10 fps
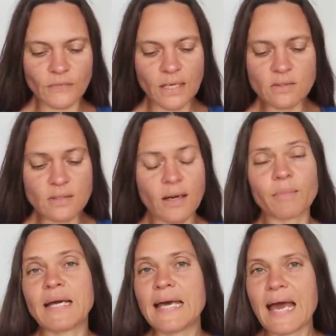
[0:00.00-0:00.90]
Also es
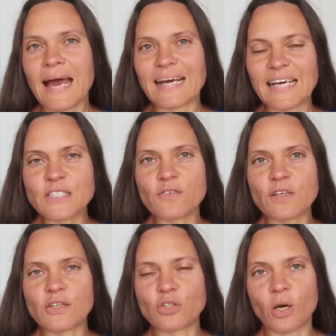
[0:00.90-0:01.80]
gab ganz
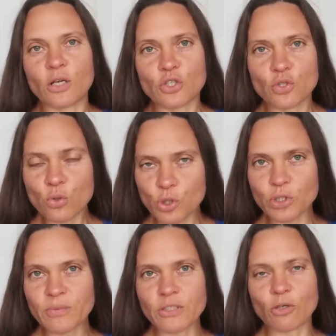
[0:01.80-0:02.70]
viele tolle
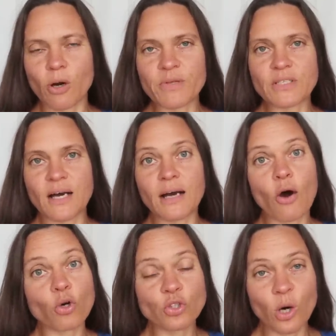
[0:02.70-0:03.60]
zustimmende Kommentare,
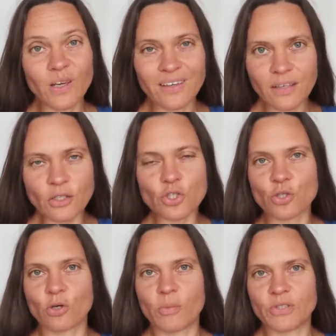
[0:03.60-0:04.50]
auch tolle
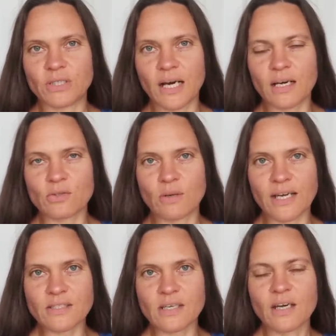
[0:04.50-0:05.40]
kritische Kommentare.
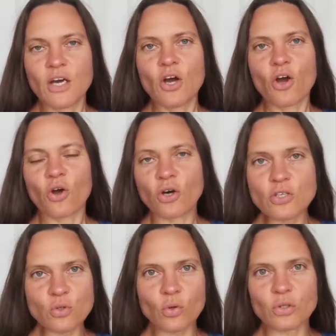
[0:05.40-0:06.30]
Solange sie
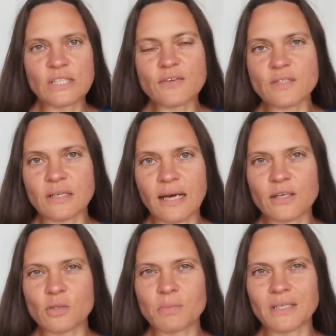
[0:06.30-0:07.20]
konstruktiv sind,
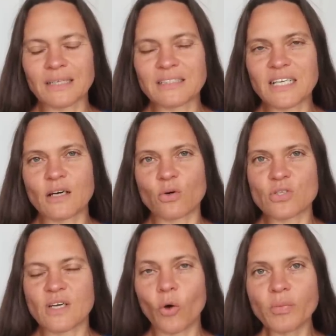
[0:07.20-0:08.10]
kann ich mit Kritik auch
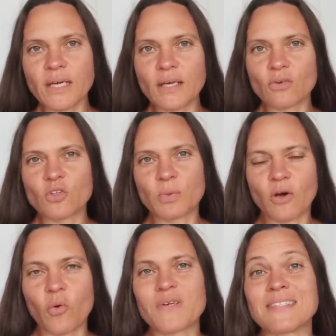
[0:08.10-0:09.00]
sehr umgehen und ich bin
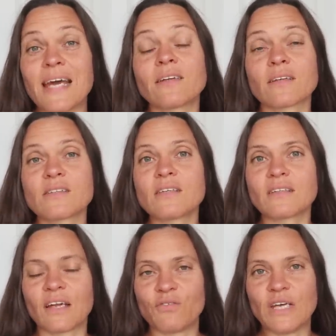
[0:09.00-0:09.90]
auch immer sehr interessiert
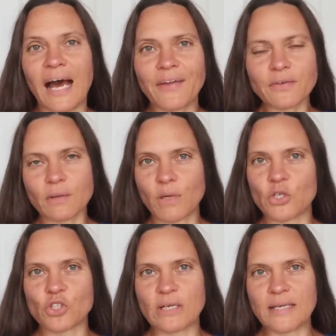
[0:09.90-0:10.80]
daran, wie andere
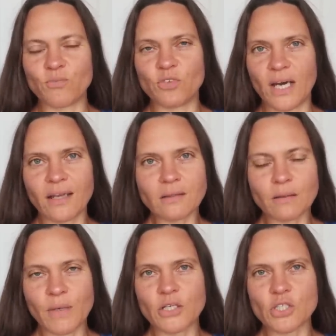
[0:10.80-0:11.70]
Menschen leben, wie
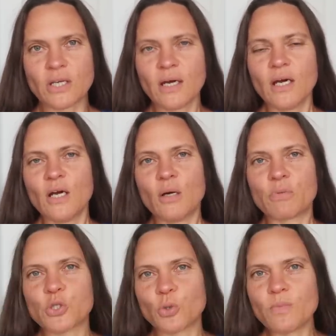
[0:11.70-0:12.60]
andere Menschen
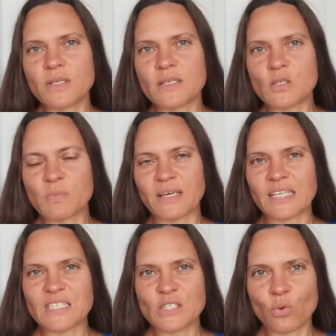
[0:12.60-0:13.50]
bestimmte
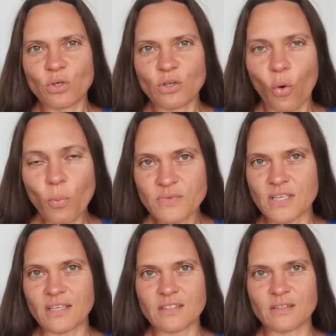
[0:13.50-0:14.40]
Inspirationen
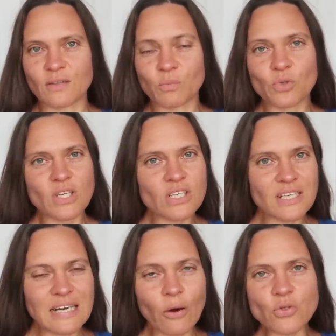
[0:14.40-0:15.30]
umsetzen. Muss ja
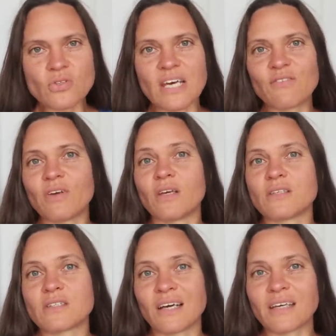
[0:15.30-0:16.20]
nicht genauso sein wie
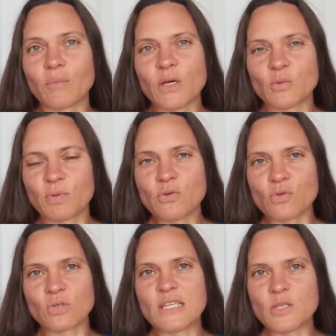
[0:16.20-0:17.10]
ich. Ich sage ja immer, ich bin nur so ein